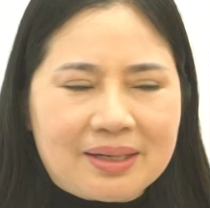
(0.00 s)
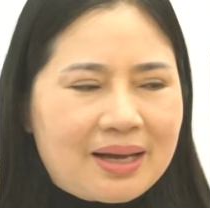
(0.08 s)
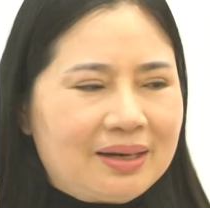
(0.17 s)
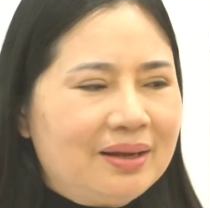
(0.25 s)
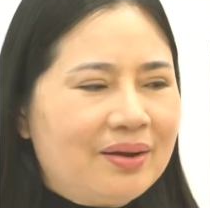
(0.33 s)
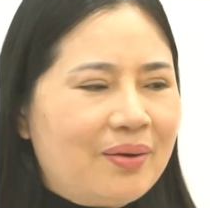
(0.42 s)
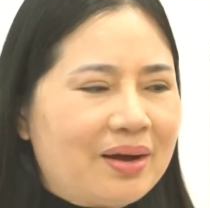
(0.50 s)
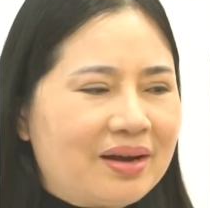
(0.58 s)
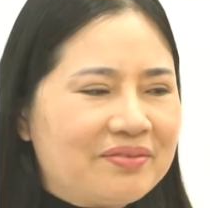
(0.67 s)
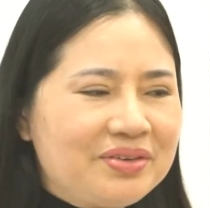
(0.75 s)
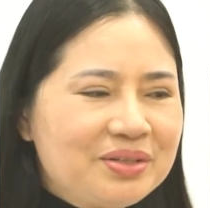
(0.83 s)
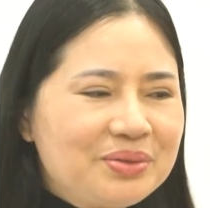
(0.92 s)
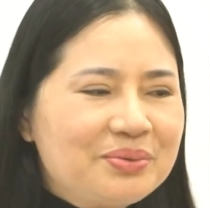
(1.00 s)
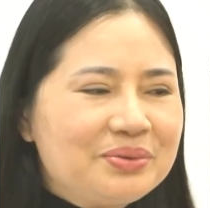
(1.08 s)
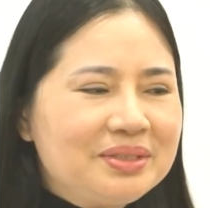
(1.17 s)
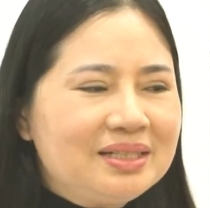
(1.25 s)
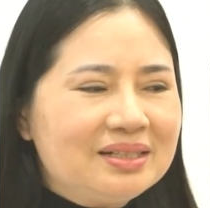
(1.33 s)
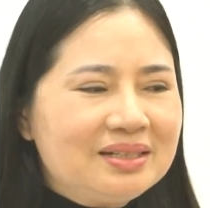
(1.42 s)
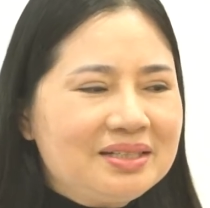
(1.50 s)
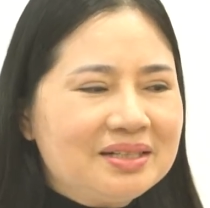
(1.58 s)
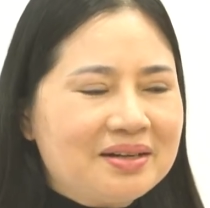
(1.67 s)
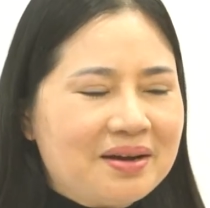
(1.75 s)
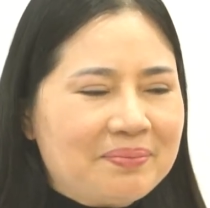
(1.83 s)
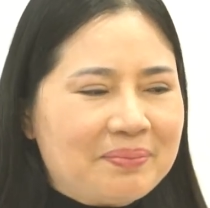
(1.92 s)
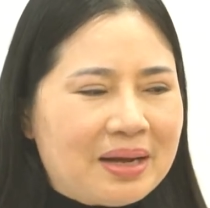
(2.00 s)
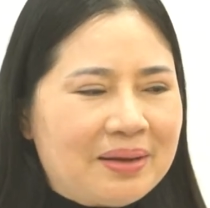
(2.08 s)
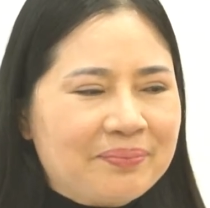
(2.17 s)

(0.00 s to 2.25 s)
hạn hoặc là ví dụ như những cái trường hợp mà